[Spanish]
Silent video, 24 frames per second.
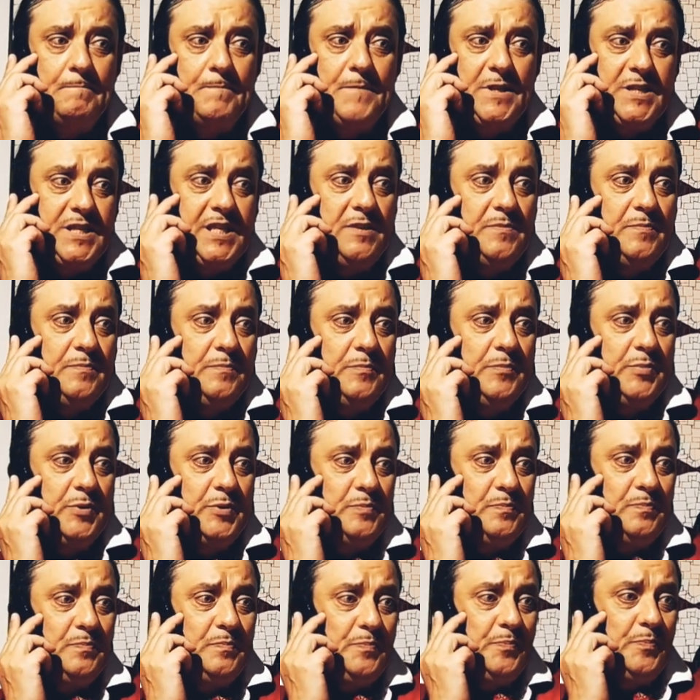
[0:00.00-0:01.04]
Sí,
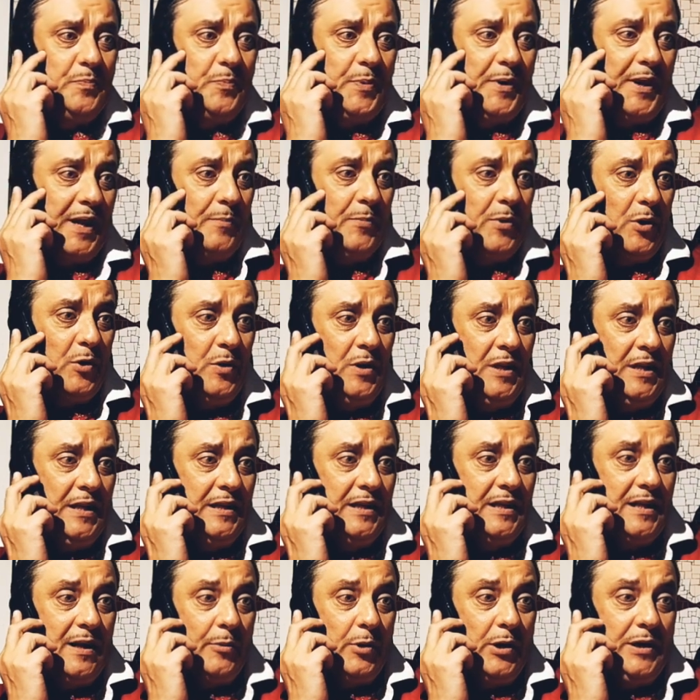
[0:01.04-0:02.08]
por ejemplo,
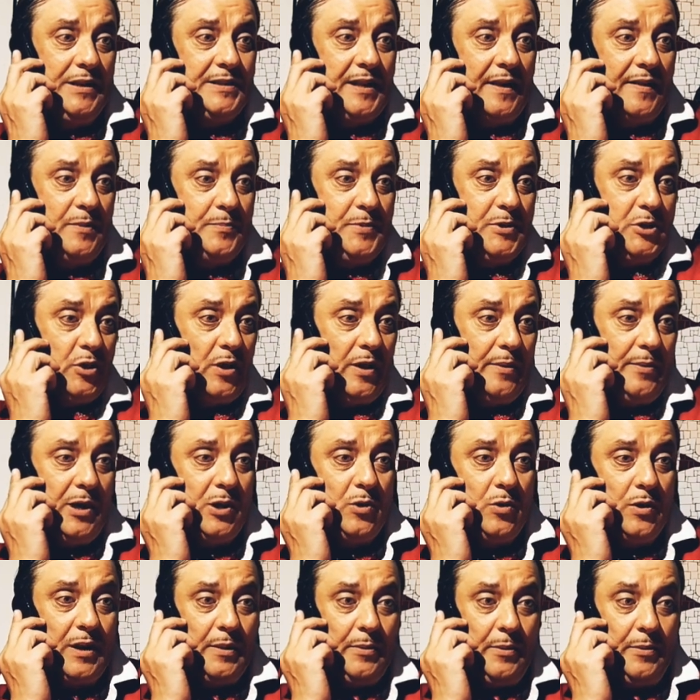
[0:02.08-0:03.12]
la abuelita del piso de
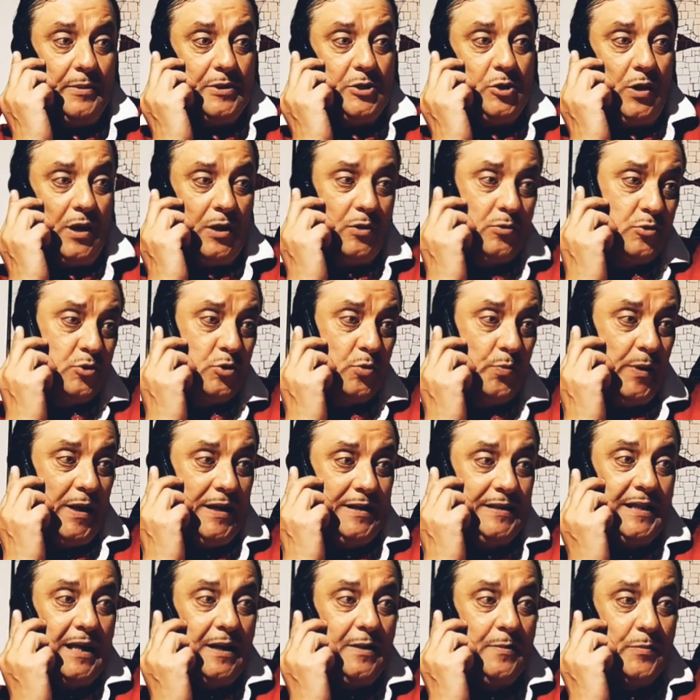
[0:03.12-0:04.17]
abajo que vive sola con su
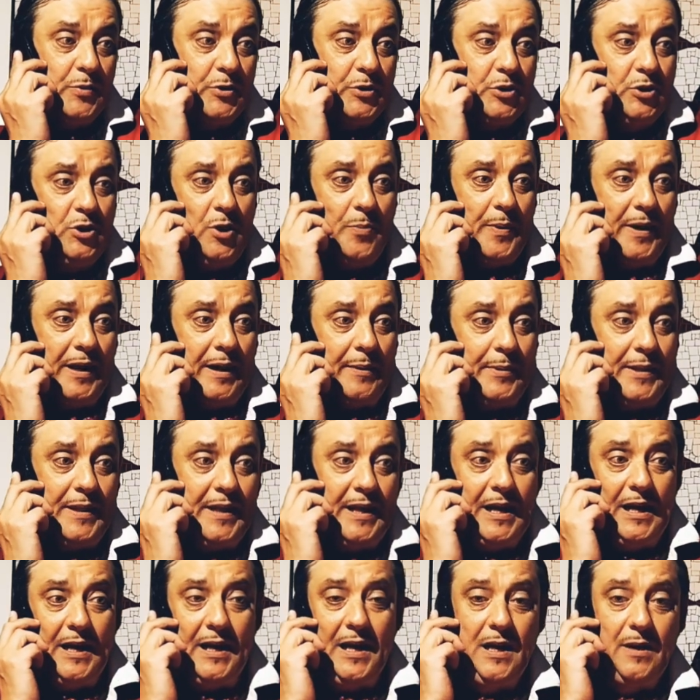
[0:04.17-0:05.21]
planta, pues no paraba de
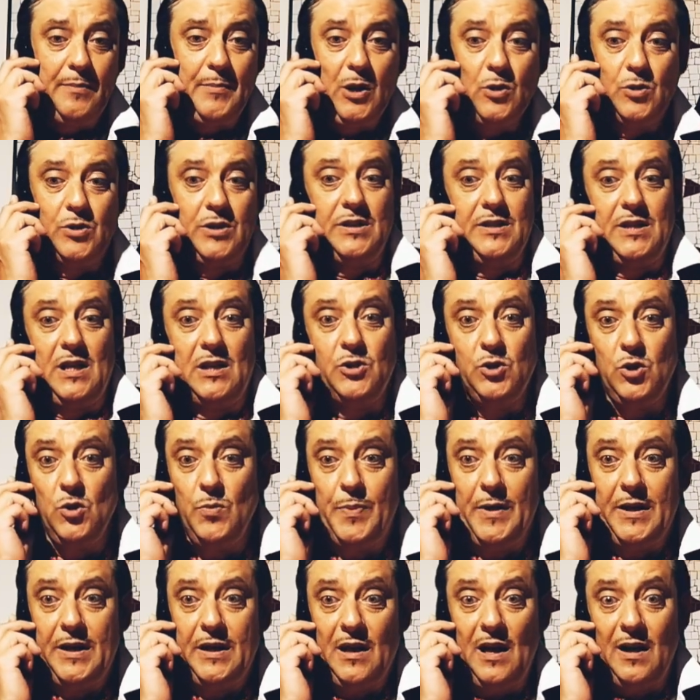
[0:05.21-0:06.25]
encargarme cosas del
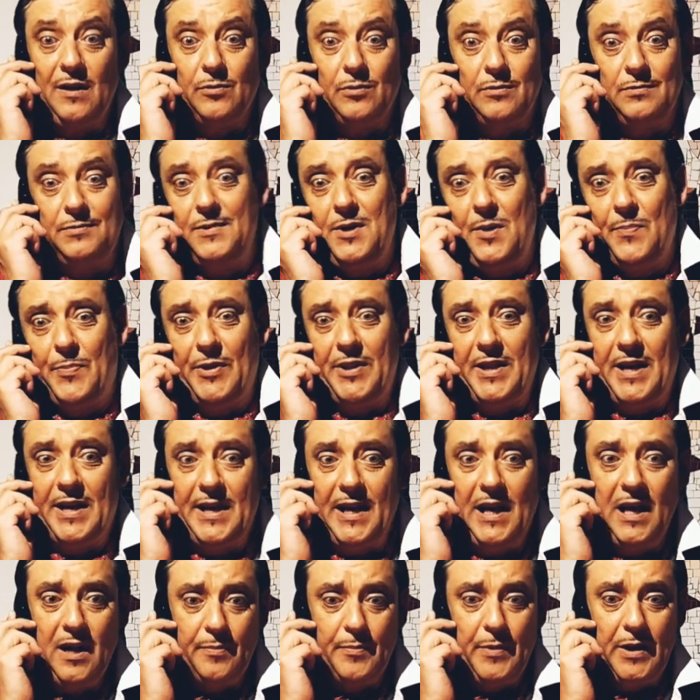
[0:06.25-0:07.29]
súper y claro, no podía
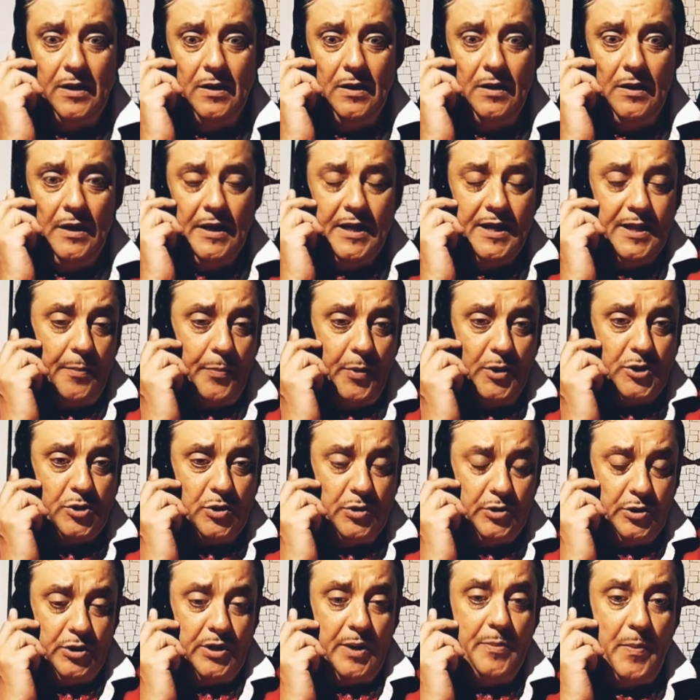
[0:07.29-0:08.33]
negarme. Y después
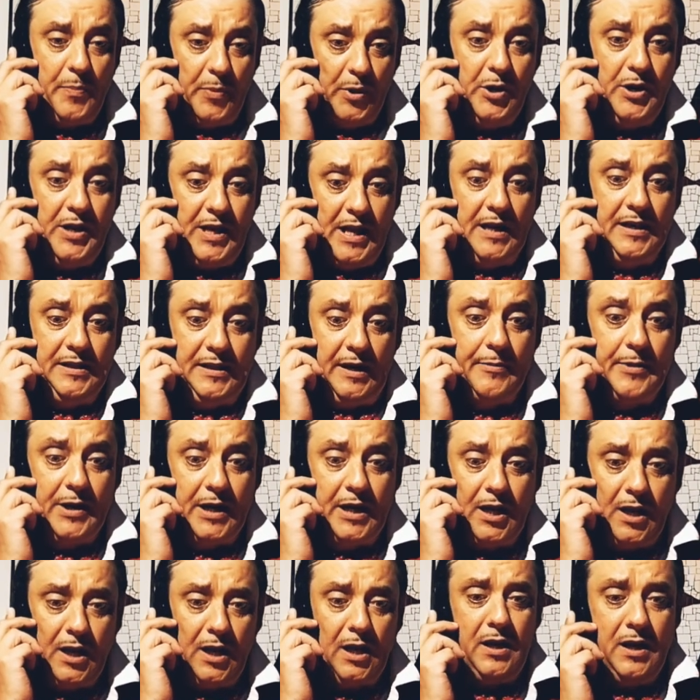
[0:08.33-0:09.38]
cuando yo me ponía a
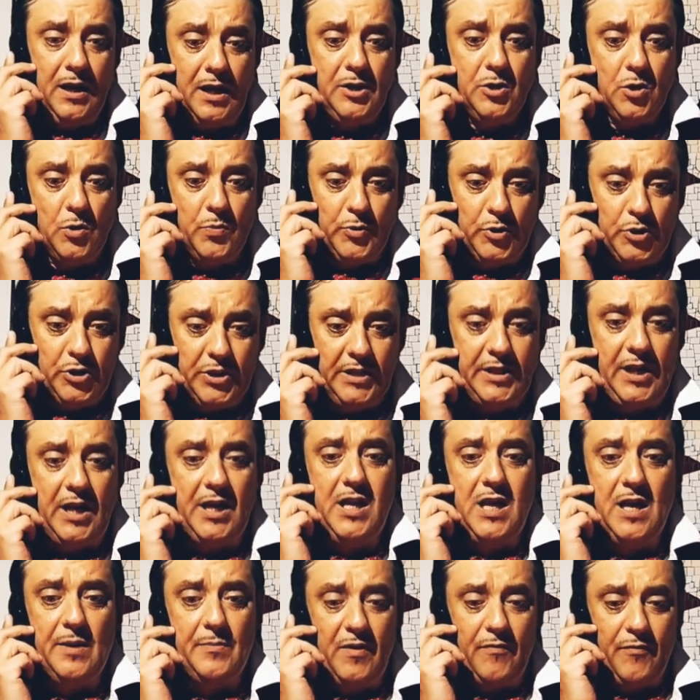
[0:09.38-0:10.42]
trabajar en ello, pues ya
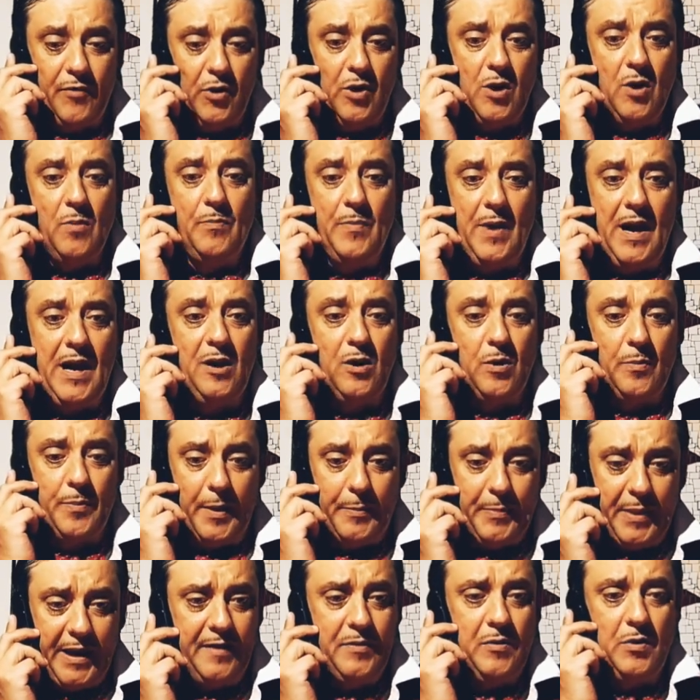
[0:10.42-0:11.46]
tenía mi folio en blanco
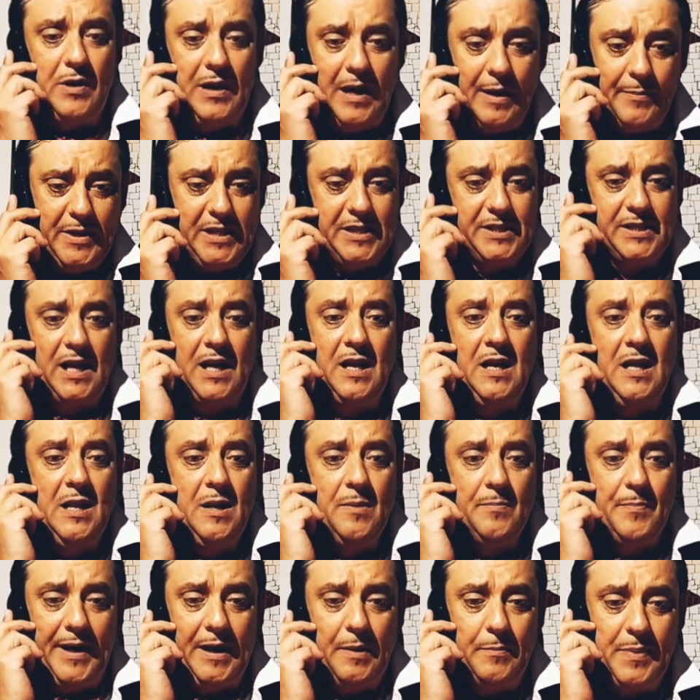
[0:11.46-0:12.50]
preparado en la mesa
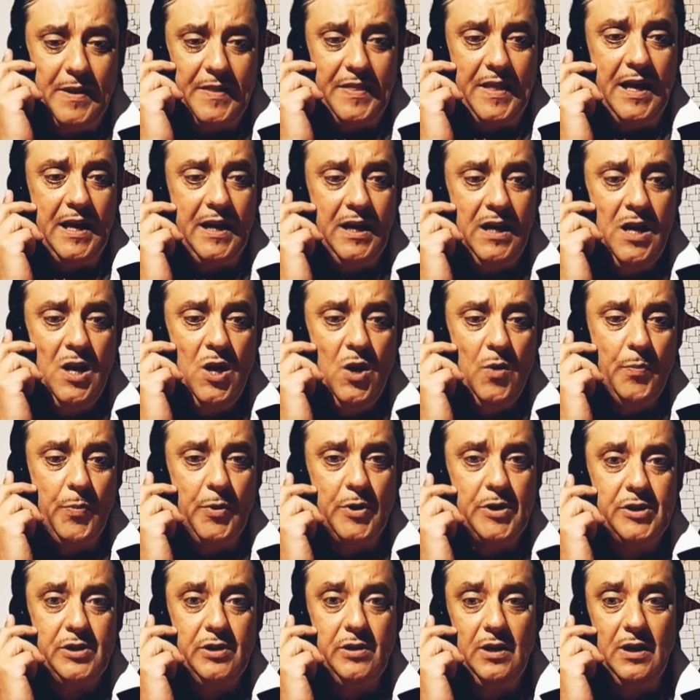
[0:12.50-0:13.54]
para empezar,
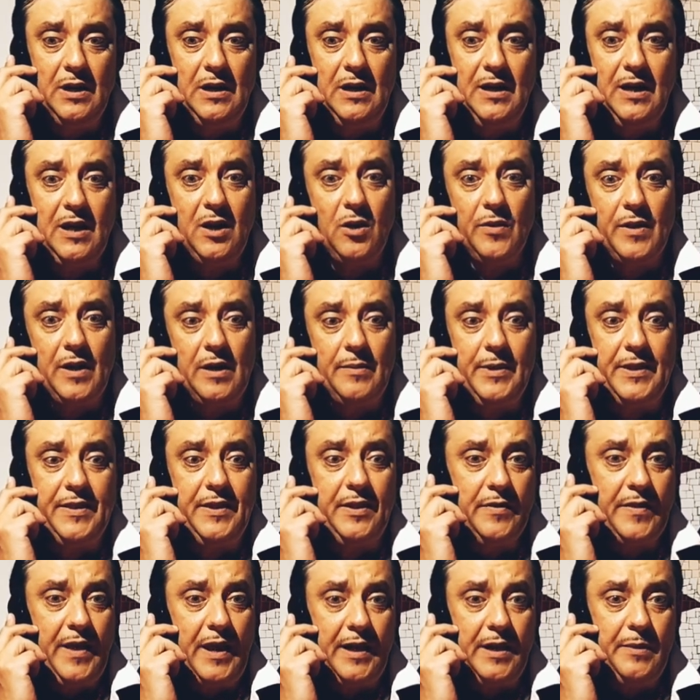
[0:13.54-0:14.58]
pues el hijo del
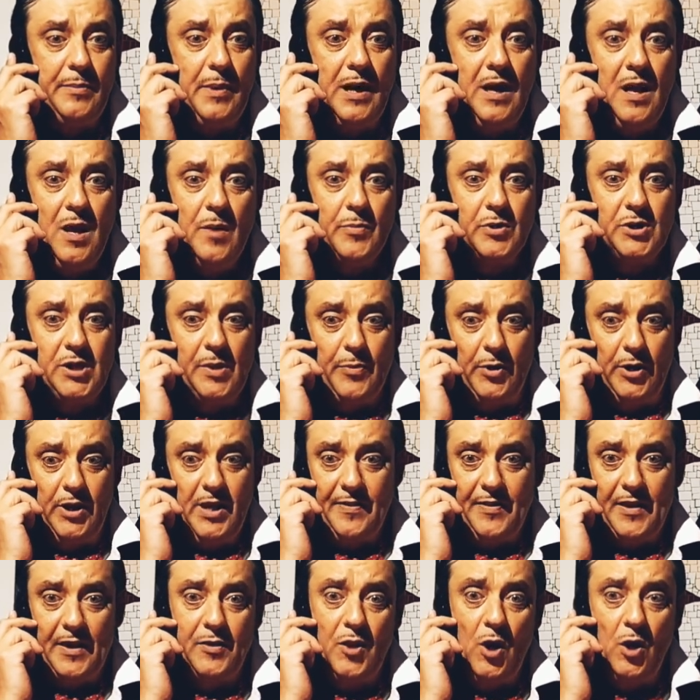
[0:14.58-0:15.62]
vecino de arriba, pues se ponía
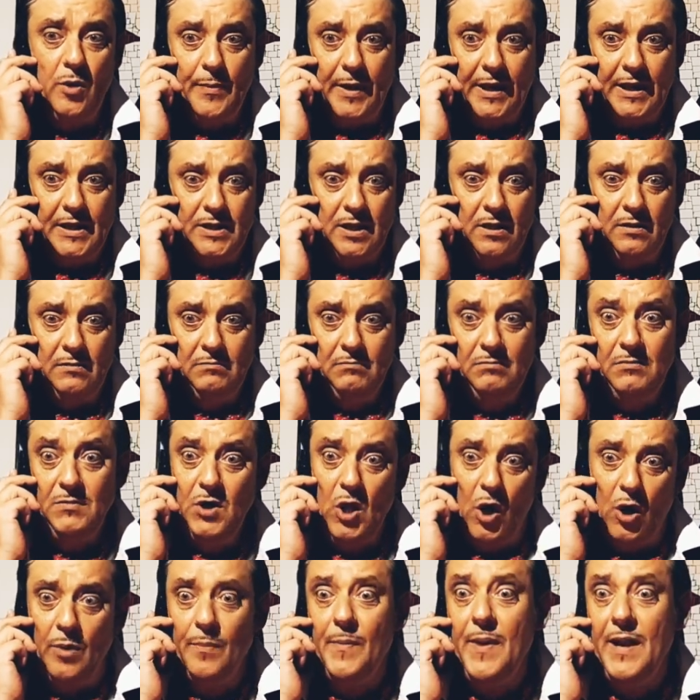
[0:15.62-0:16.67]
a hacer dólmenes.
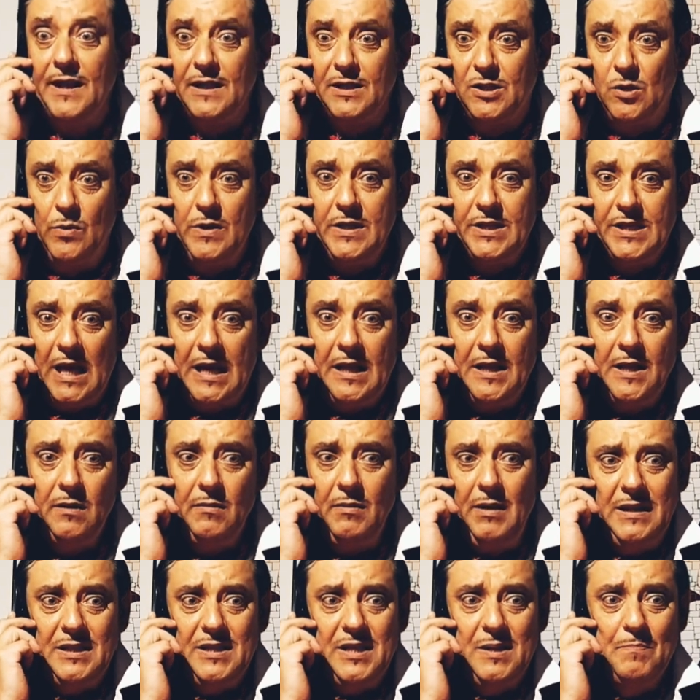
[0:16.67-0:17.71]
Dólmenes, Luisa,
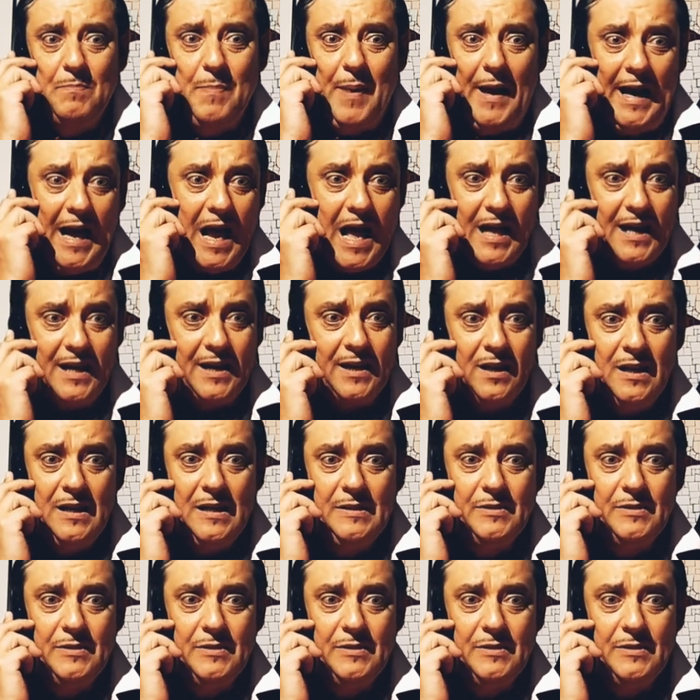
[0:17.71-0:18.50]
y sin parar.